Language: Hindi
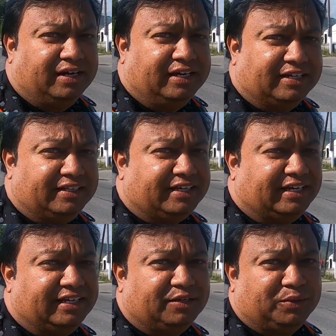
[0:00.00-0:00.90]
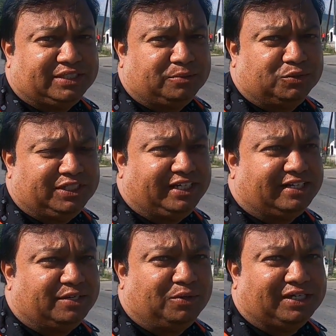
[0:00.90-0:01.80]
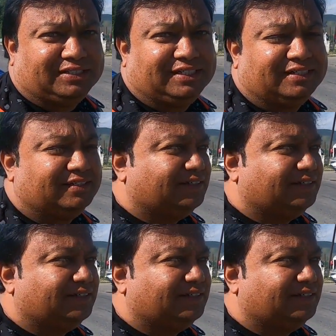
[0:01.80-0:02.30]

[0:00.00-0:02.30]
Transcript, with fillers: एलियन देख लिया वैसे मुझे देख रहे वहाँ से